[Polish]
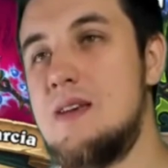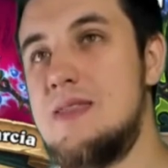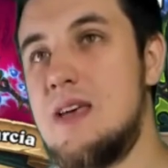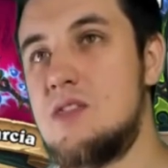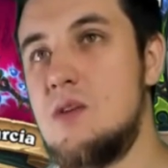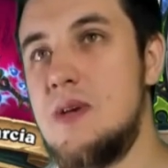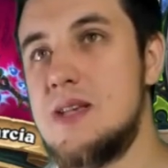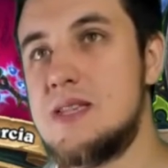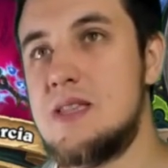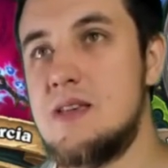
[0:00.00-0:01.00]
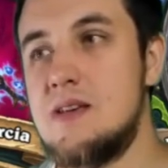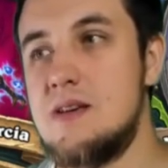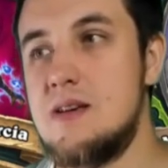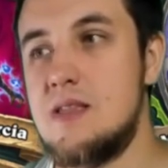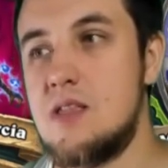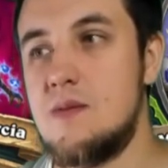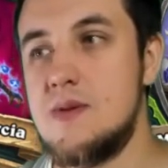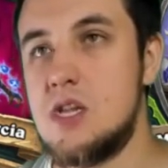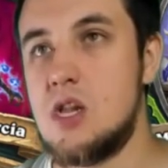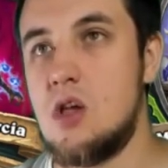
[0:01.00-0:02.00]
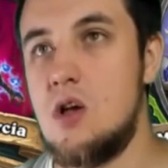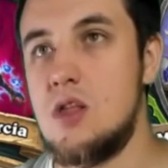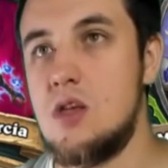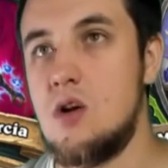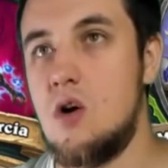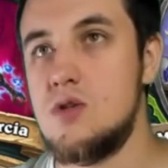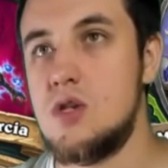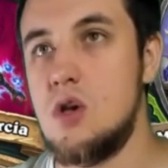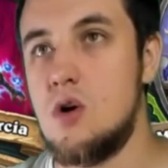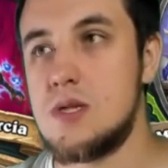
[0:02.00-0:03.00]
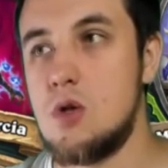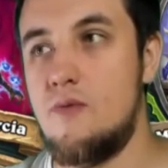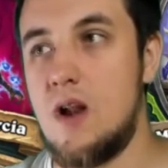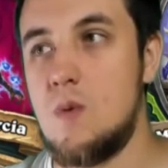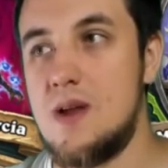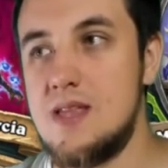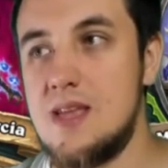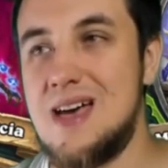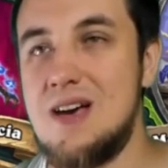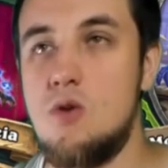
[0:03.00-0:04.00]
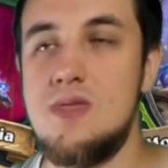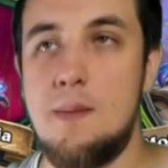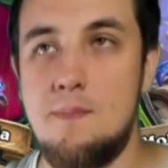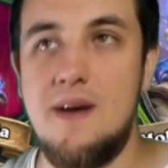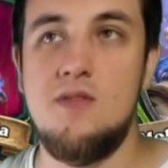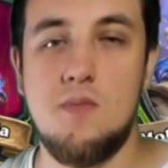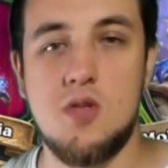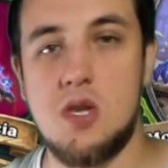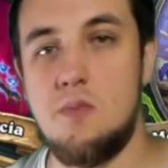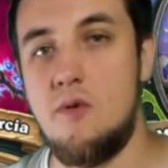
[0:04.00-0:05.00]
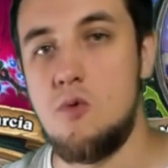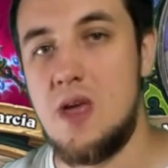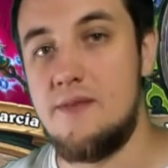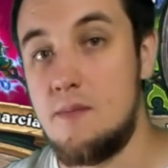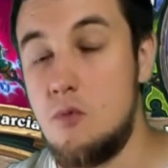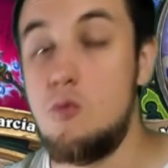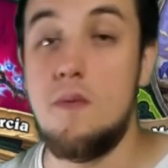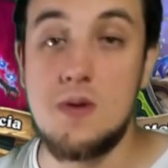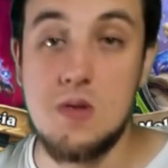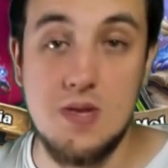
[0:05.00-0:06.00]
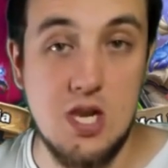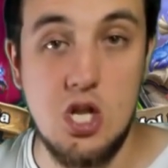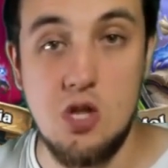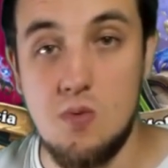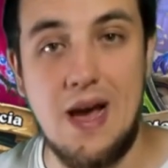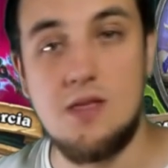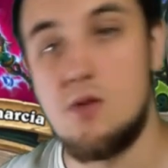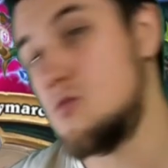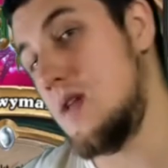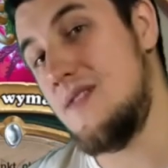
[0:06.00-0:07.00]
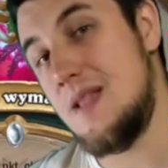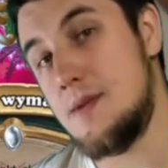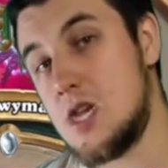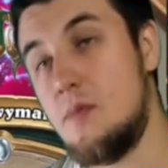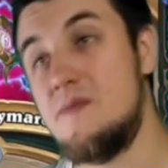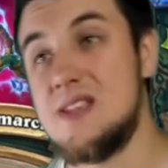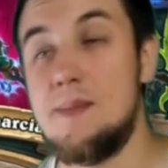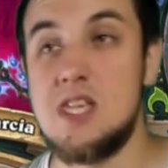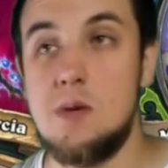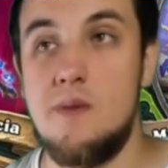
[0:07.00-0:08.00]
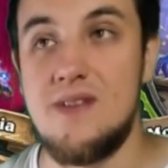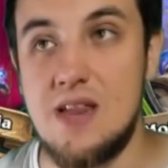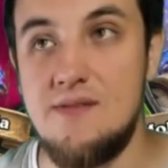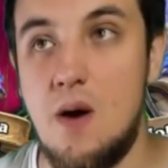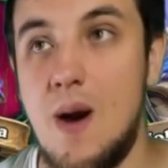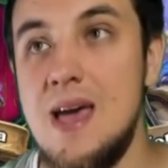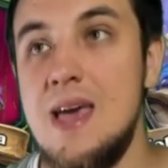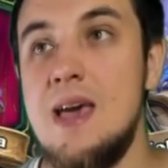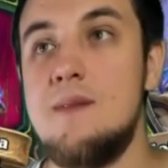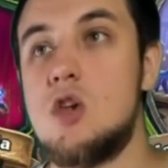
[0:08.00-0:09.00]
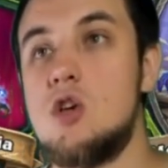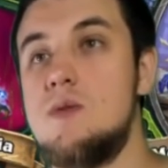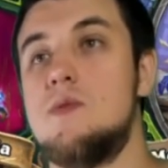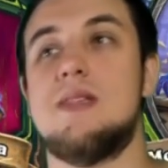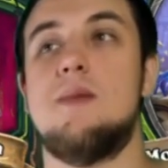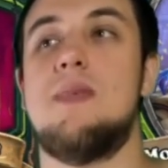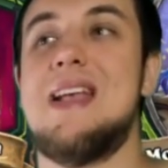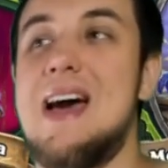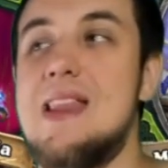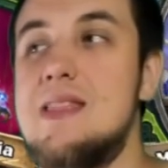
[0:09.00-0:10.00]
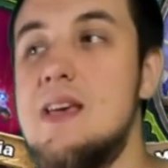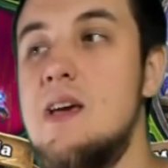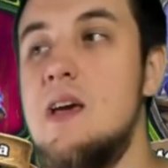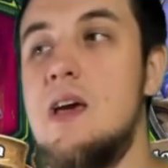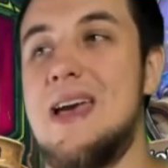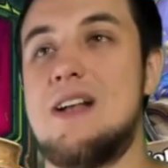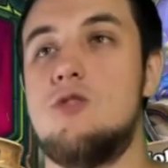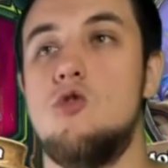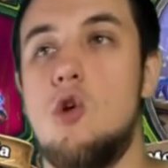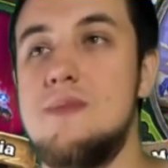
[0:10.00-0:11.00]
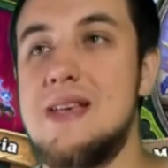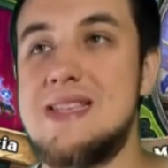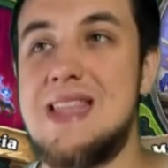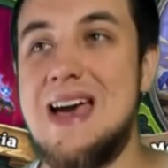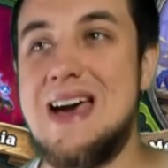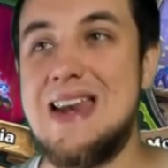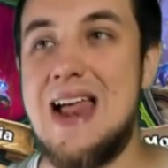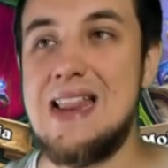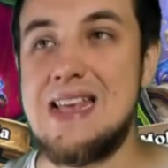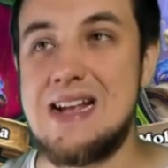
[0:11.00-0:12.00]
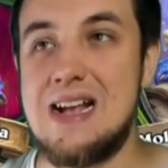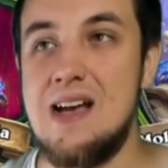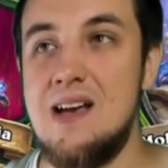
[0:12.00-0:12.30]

natomiast, e, natomiast jeżeli chodzi o Snowfall Guardiana, on na pewno potrzebował nerfa, był po prostu za silną kartą, która wiele meczaków sama z siebie wygrywała. Przechodzimy do następnej karty, którą jest Relic,